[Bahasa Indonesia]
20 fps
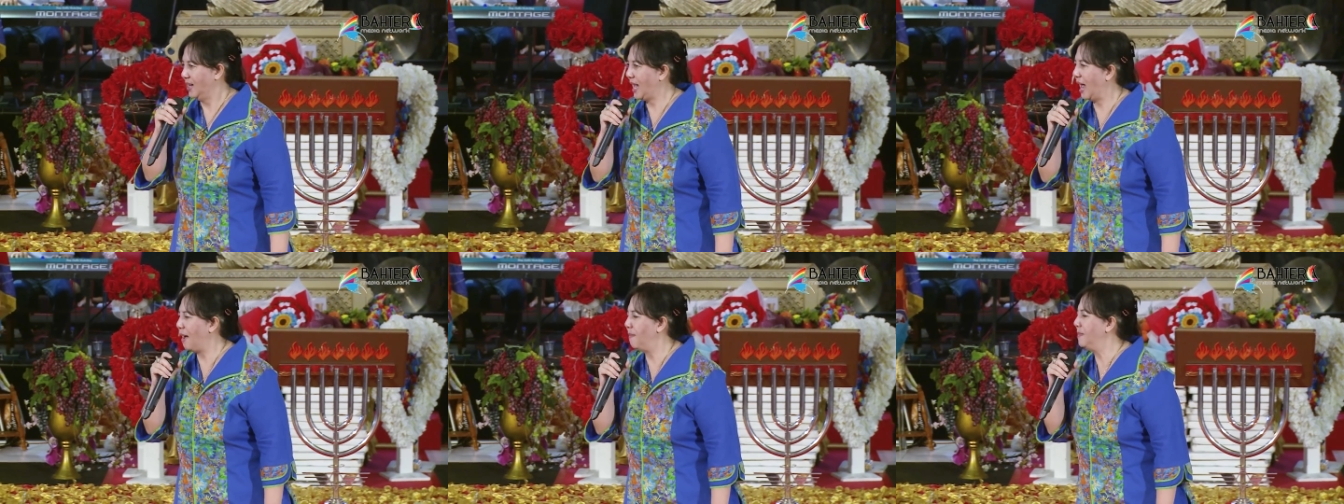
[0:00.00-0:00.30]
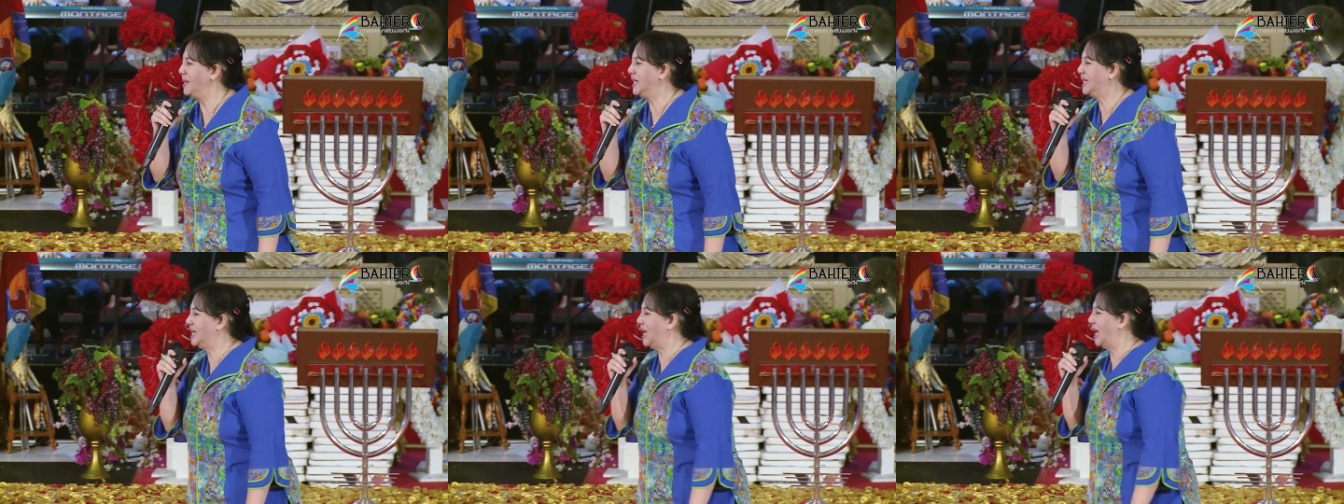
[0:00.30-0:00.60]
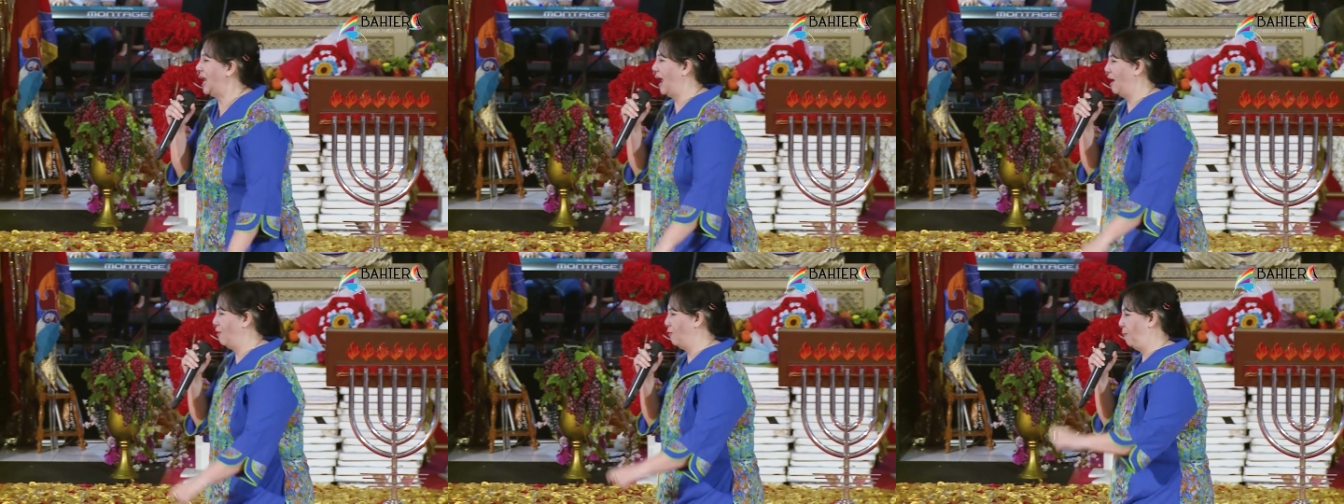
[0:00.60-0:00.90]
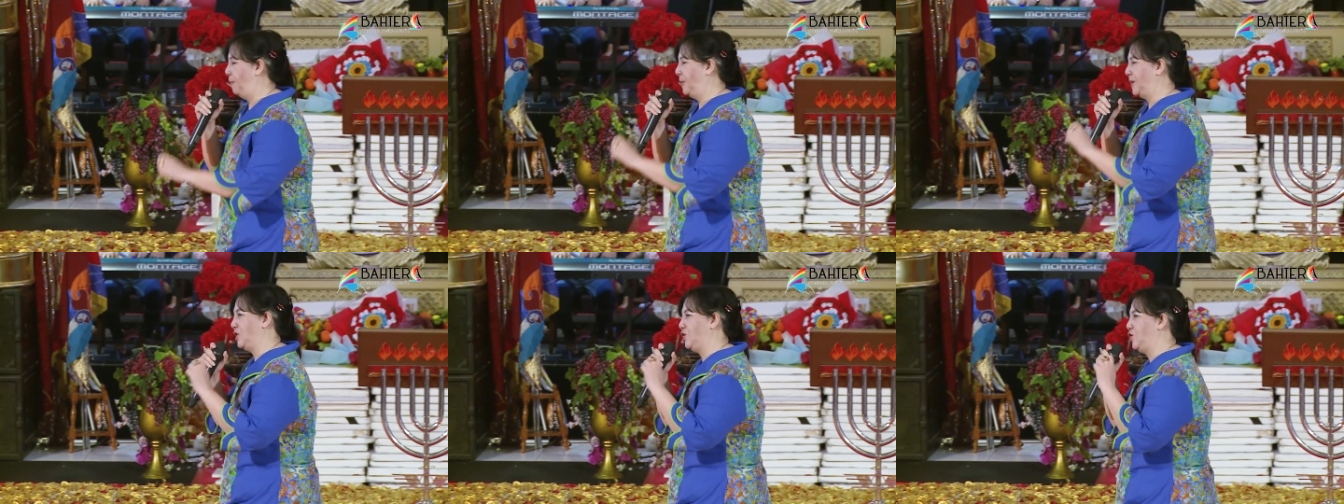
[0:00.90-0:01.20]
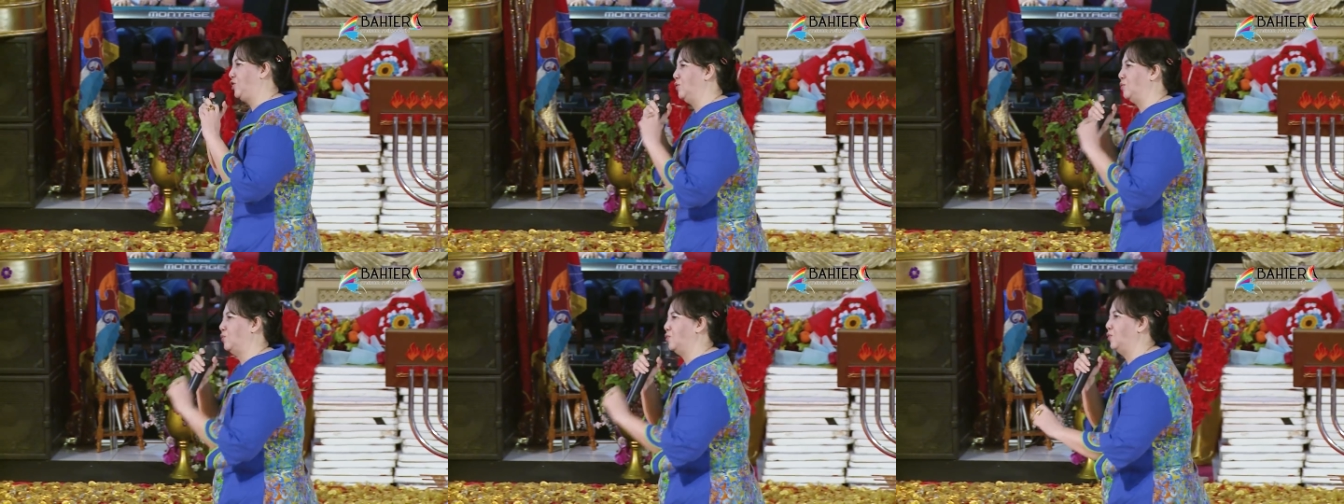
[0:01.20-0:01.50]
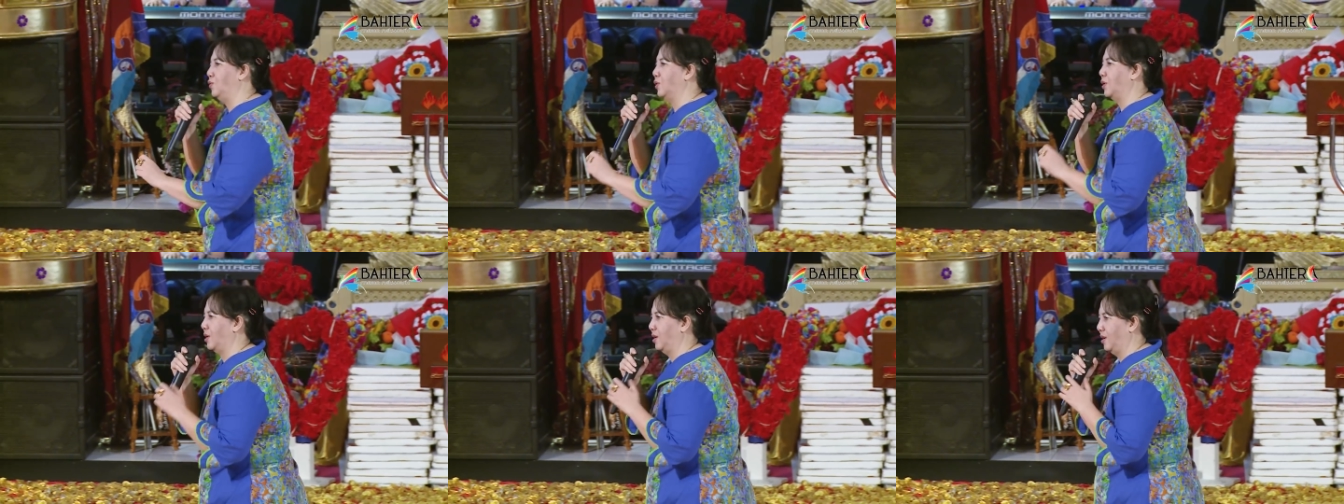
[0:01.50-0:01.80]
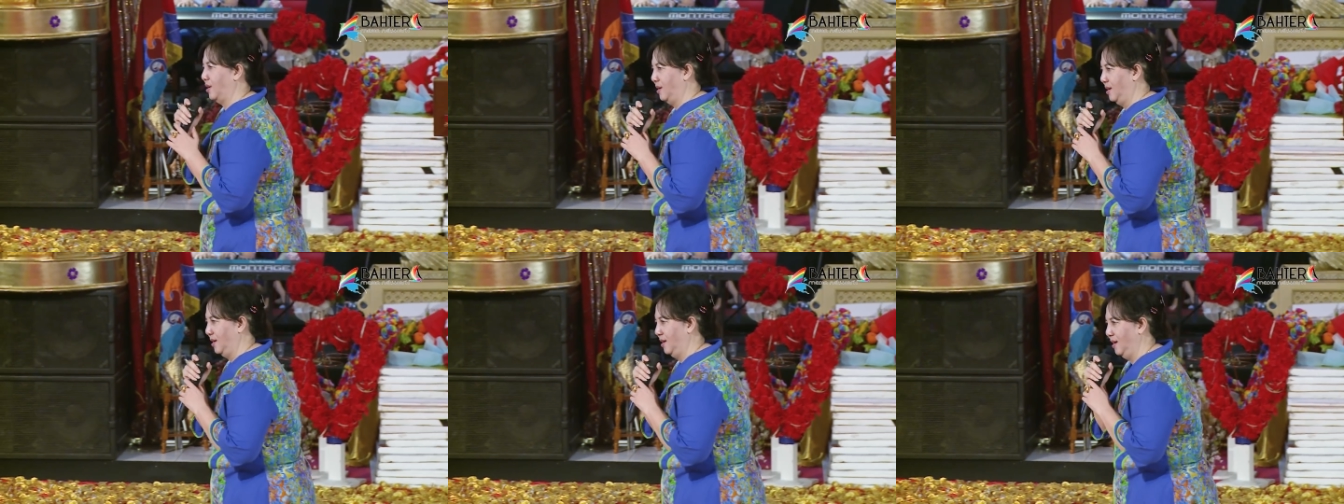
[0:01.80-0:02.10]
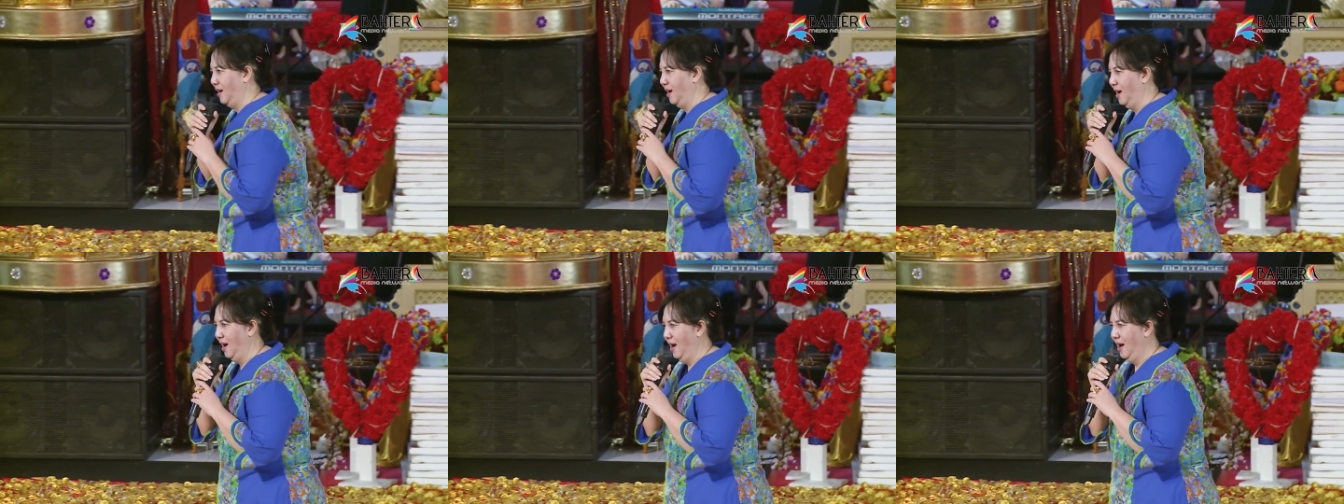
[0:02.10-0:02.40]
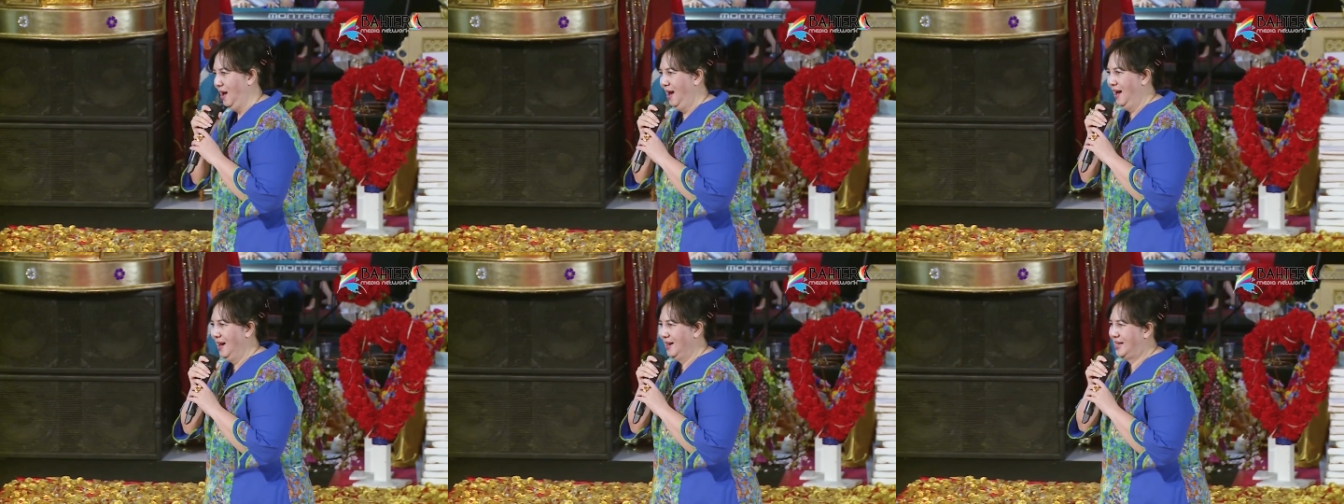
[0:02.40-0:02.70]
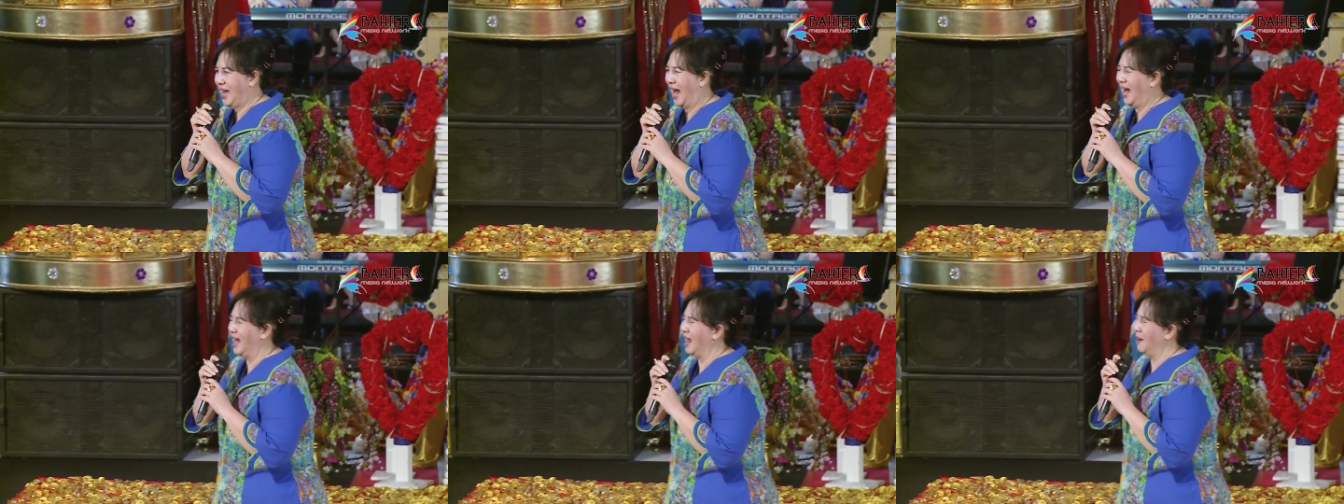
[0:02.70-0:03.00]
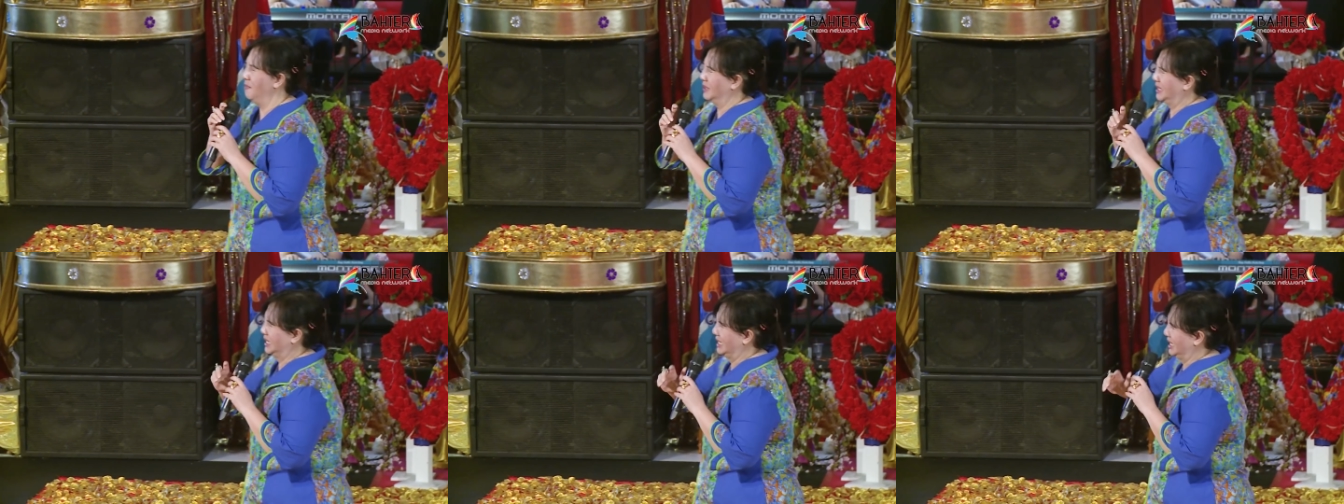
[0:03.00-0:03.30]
Kami selalu bersyukur dalam